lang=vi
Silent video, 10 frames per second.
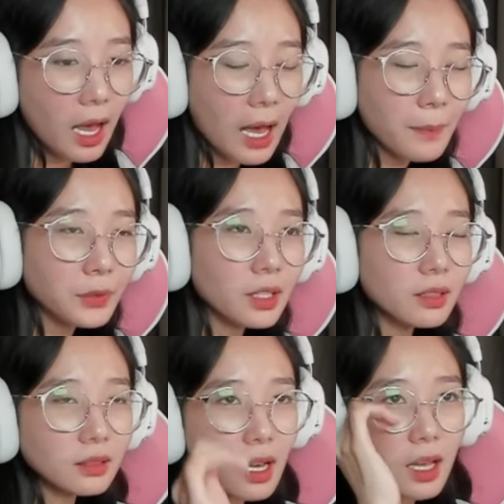Hôm trước
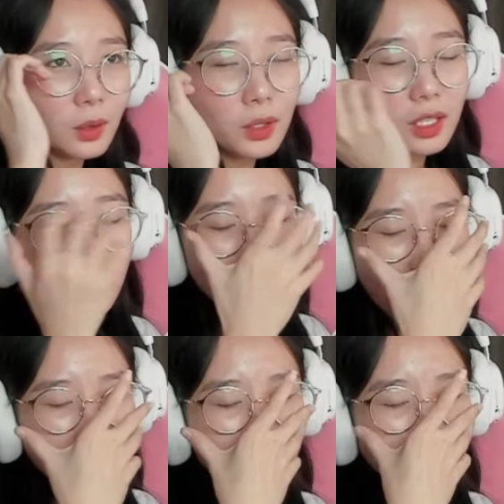uh, tôi có đi
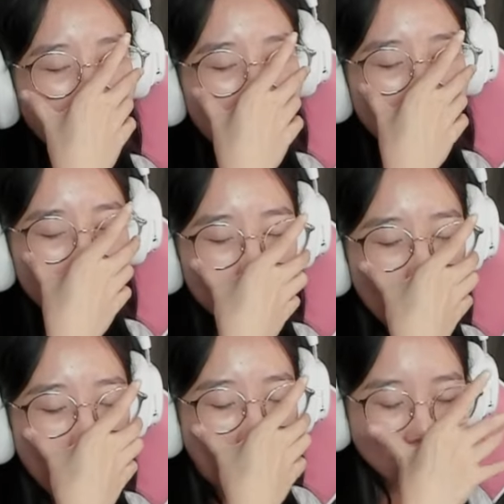ăn với cả
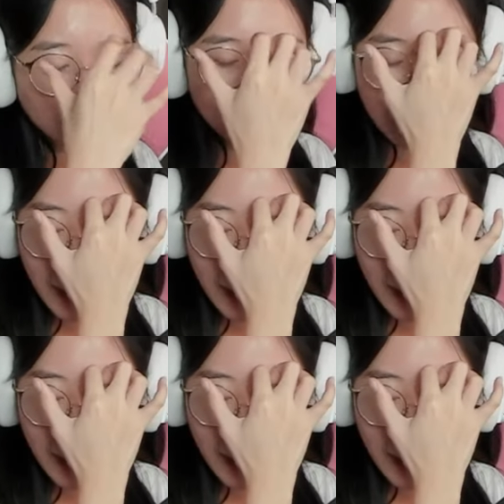một anh.